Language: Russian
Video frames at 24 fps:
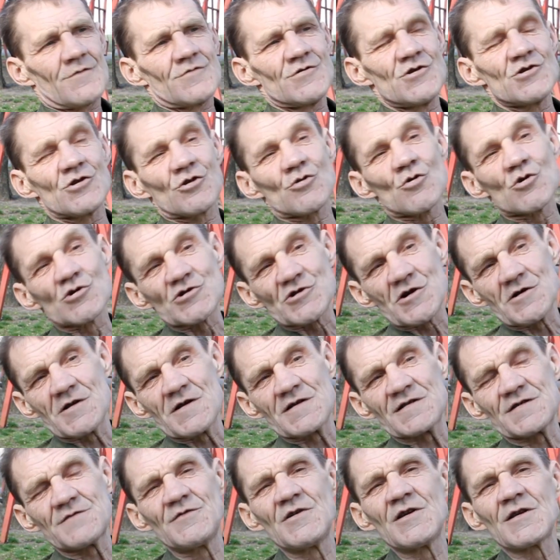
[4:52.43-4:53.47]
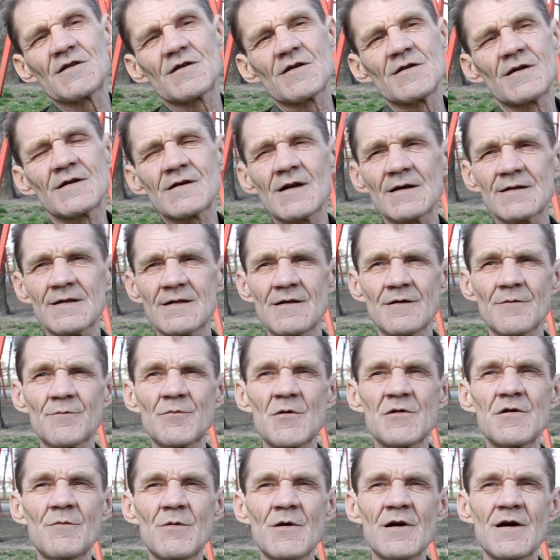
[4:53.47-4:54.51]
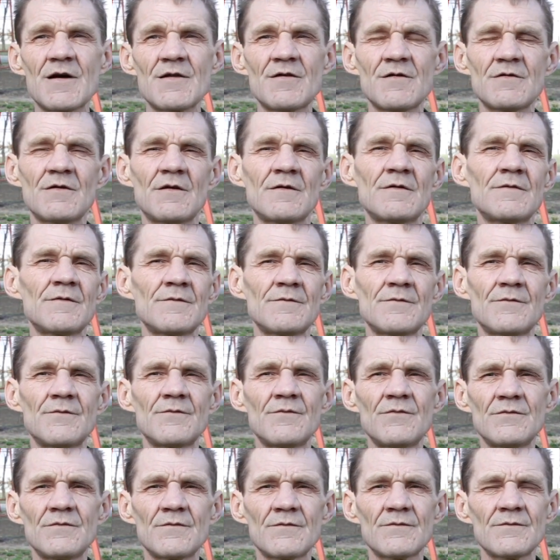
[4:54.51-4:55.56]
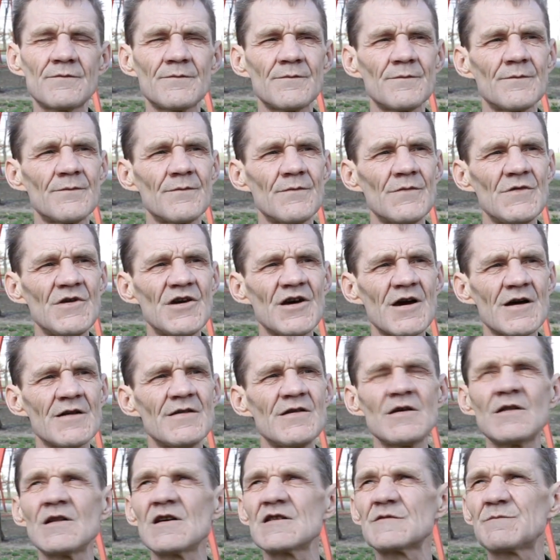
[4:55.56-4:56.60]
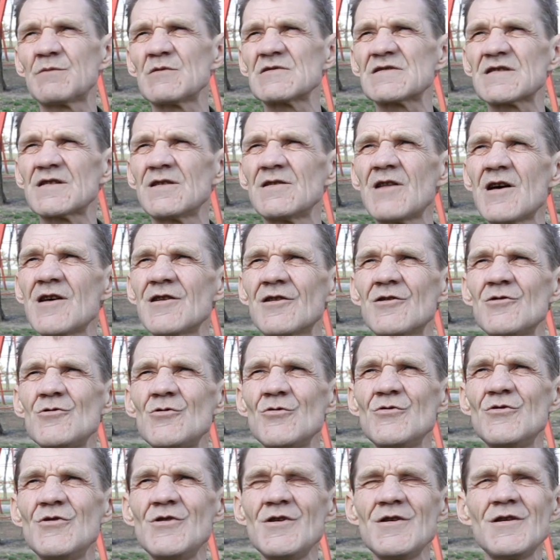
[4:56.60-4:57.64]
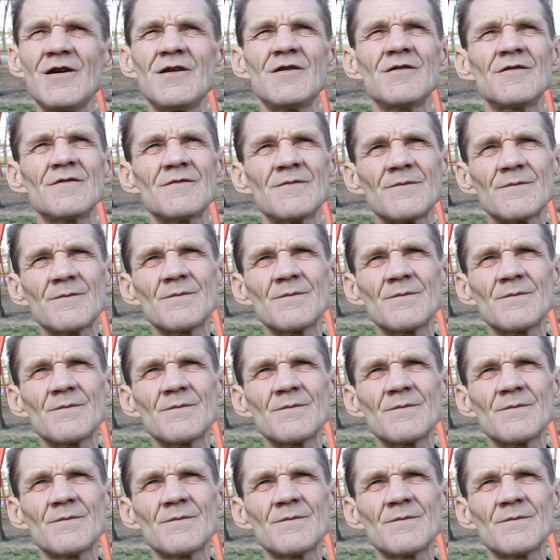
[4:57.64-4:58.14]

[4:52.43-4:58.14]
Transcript: Не то, что разведкой, как-то, понимаете, не хотелось посылать людей